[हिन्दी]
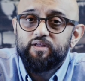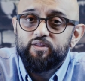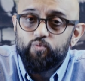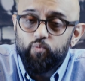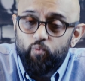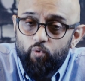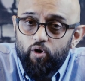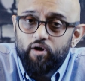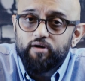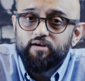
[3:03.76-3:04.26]
विथ
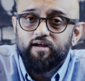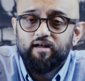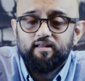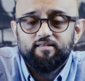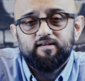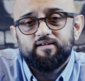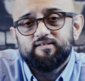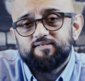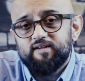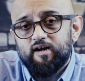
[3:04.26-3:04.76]
वॉट
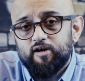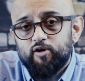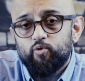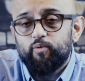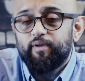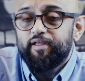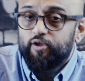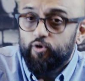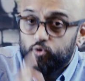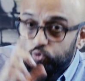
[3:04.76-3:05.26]
अदर्स आर
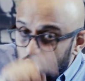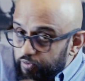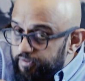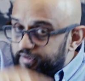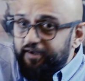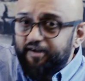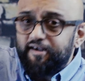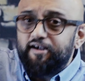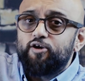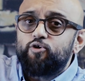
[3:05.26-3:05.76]
डूइंग
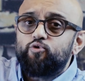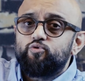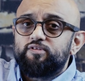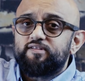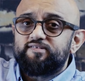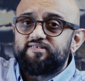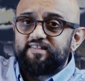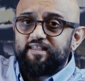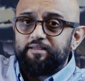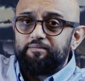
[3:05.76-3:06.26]
रूटेड इन टू
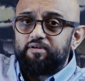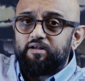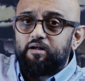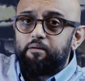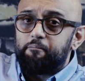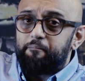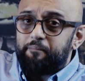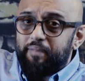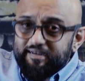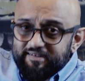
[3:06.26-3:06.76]
द सेम
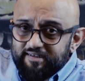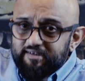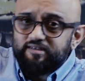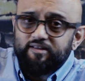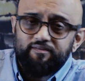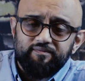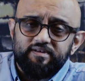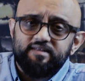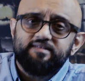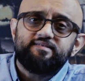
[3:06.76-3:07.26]

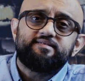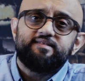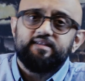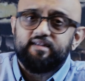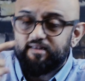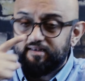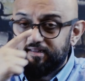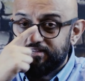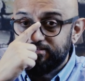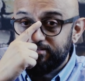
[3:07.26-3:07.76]
कंपेटिटिवनेस
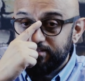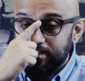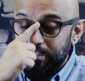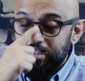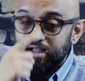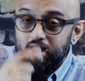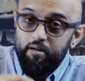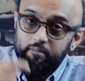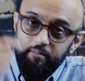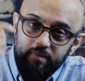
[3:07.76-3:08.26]
सिकनेस
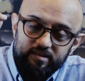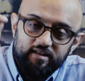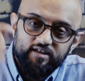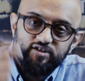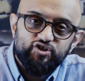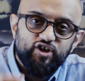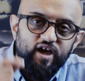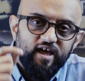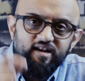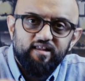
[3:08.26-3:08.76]
बट द
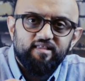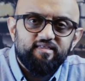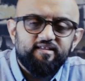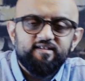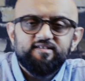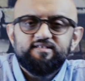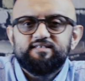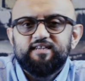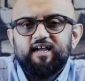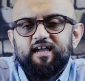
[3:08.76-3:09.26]
चैनल
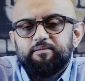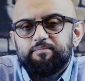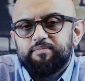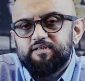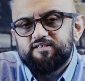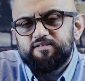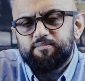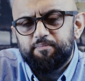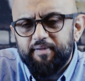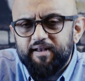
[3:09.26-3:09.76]
दिस टाइम
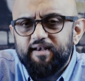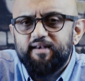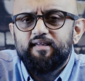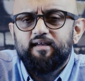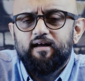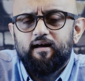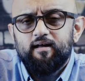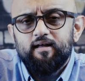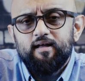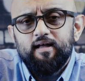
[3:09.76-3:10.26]
इज
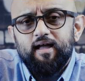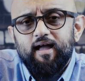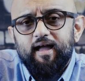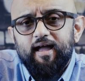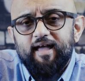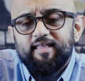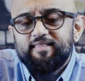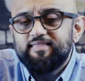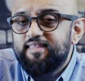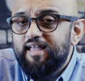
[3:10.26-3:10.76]
मीडिया
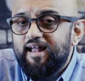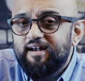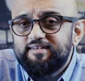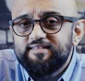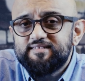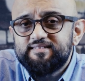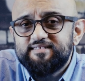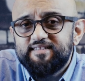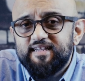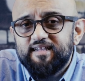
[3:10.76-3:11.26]
एंड दैट
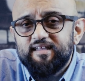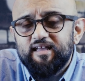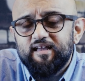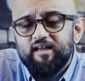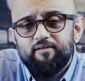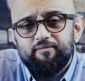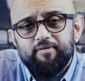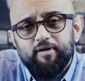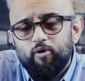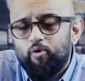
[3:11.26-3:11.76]
इज़
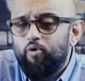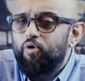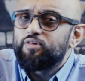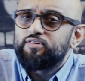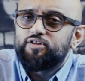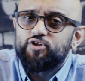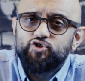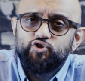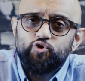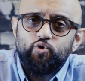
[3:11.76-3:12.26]
टेकिंग अवे
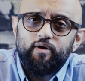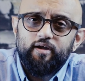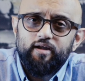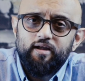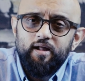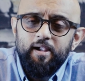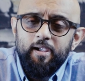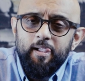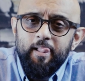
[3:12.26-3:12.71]
ऑल द जॉय